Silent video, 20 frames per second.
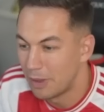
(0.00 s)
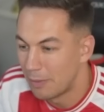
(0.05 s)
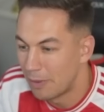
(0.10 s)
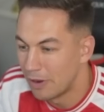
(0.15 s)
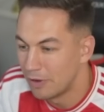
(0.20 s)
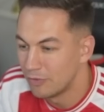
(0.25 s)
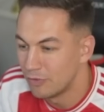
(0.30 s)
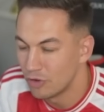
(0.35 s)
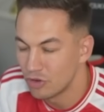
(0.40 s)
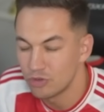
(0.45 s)
pas
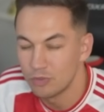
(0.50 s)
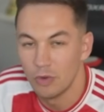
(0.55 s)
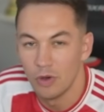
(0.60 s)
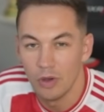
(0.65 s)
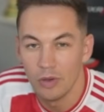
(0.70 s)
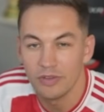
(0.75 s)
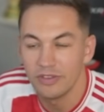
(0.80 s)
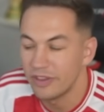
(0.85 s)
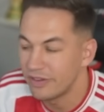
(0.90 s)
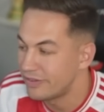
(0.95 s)
mal,
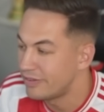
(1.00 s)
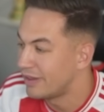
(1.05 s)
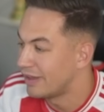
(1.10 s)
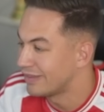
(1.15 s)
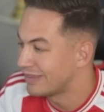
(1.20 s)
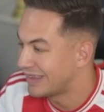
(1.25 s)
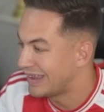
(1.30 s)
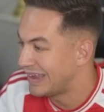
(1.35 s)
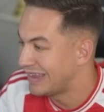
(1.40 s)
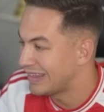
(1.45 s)
franchement, ça c'est un
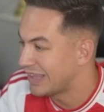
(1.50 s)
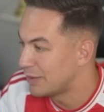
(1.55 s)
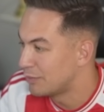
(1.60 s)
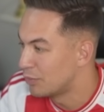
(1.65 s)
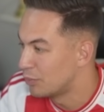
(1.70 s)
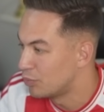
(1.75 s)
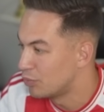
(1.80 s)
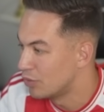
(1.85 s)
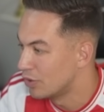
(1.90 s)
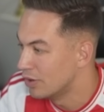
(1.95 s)
très très
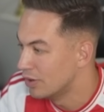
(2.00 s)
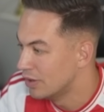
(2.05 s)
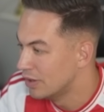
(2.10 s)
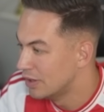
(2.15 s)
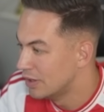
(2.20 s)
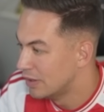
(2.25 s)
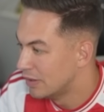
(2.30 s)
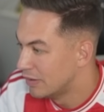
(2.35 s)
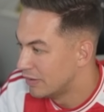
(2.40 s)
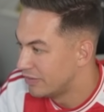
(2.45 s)
bon point.
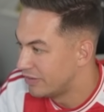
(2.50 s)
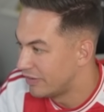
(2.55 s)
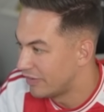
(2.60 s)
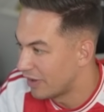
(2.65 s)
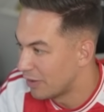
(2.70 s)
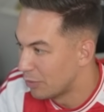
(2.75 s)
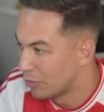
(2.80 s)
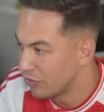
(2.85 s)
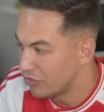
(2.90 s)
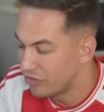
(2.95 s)
C'est
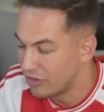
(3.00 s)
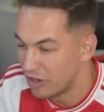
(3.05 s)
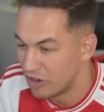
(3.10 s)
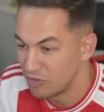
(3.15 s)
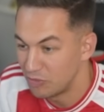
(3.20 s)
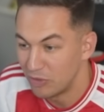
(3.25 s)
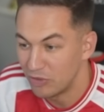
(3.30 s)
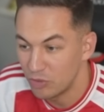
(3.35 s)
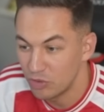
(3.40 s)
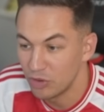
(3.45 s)
vraiment stylé. Je
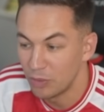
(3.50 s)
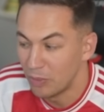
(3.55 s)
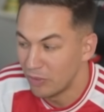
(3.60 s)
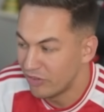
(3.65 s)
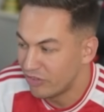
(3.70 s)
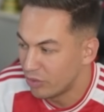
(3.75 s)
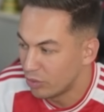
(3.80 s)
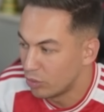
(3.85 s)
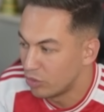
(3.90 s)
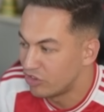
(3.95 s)
sais pas ce que vous en
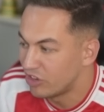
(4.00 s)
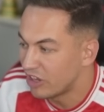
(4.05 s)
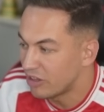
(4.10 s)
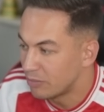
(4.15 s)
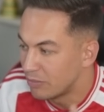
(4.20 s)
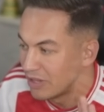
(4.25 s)
pensez sur le chat,